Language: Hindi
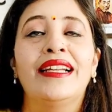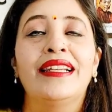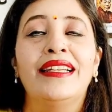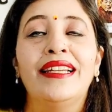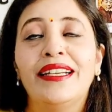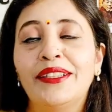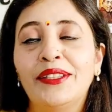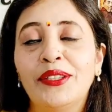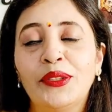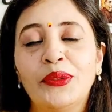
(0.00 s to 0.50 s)

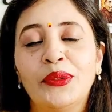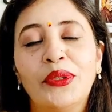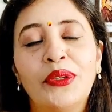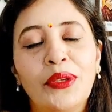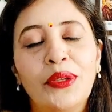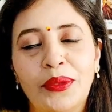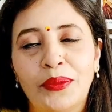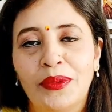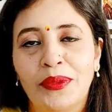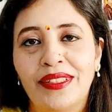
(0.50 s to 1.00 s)
लेटर टू
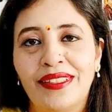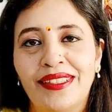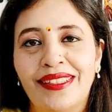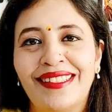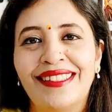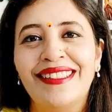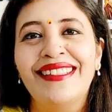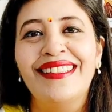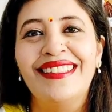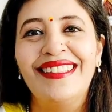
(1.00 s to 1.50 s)
यूनिवर्स
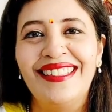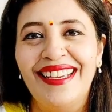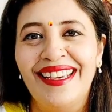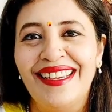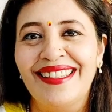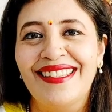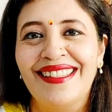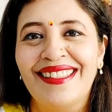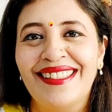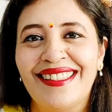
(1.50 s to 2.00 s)

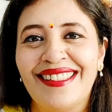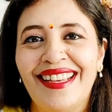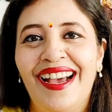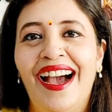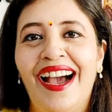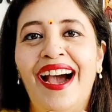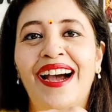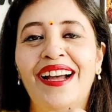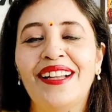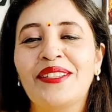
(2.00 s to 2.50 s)
यस
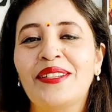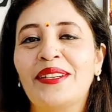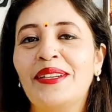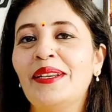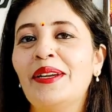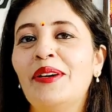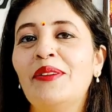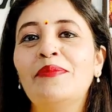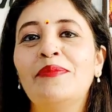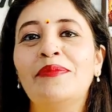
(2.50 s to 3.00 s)
आजकल
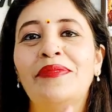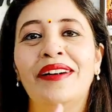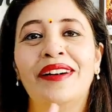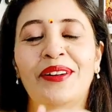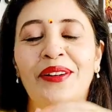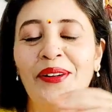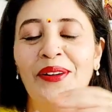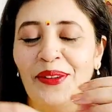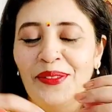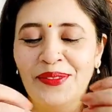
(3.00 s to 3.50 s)
हम
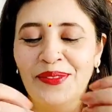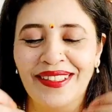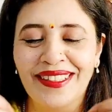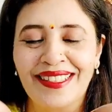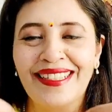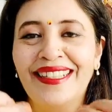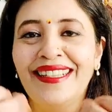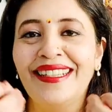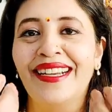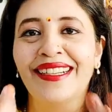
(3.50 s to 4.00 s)

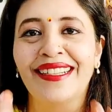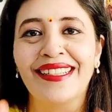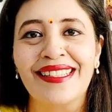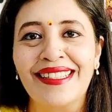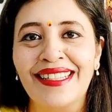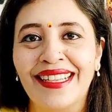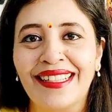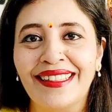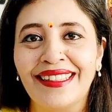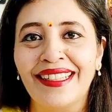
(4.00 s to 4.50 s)
ऑब्वियसली लेटर्स
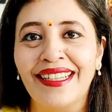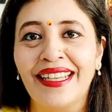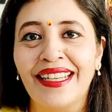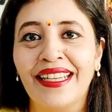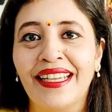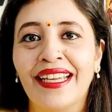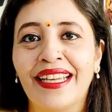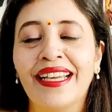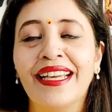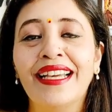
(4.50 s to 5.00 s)
लिखते नहीं
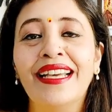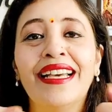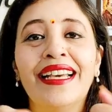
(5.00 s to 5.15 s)
हैं